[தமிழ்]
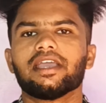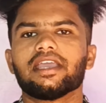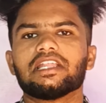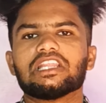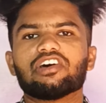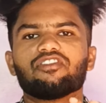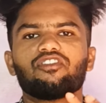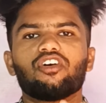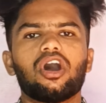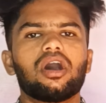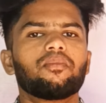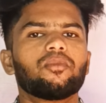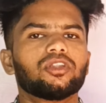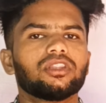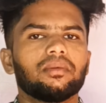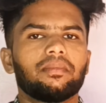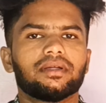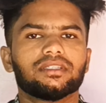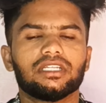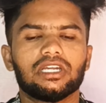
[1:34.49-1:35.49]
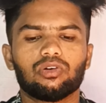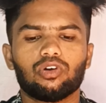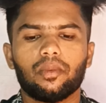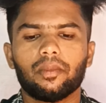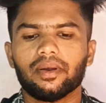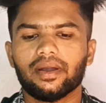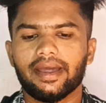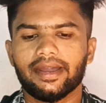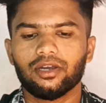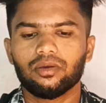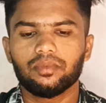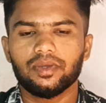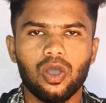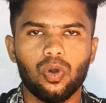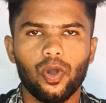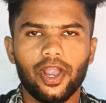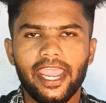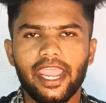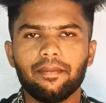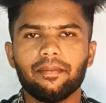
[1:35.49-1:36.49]
இந்த ஃபார்ம் வந்து பார்த்தீங்கன்னா ஓப்பன் ஆகிடும்
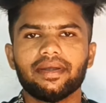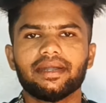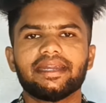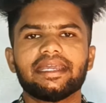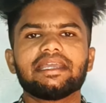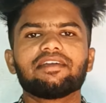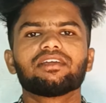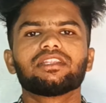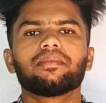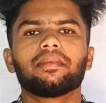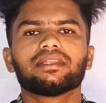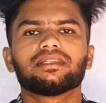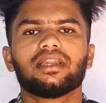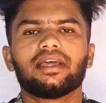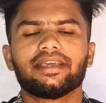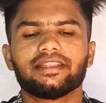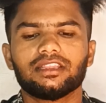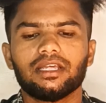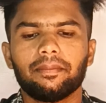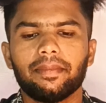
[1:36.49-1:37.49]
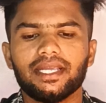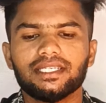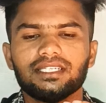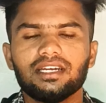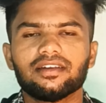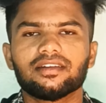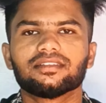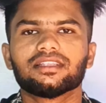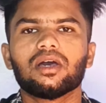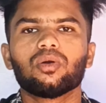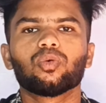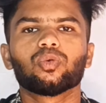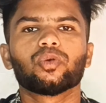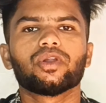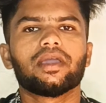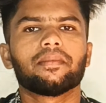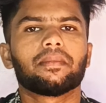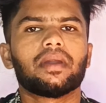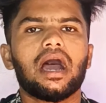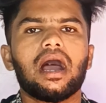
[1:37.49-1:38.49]
ஓகே இப்போ நீங்கள் வந்து பார்த்தீங்கன்னா இந்த பேஜில் இருந்தால்
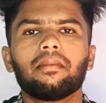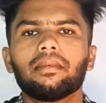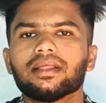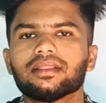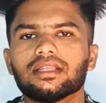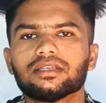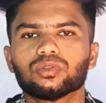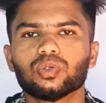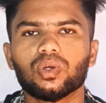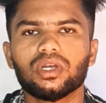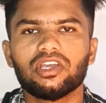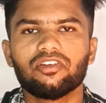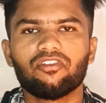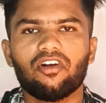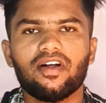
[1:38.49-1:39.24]
உங்களுடைய ப்ராப்ளத்தை சொல்லி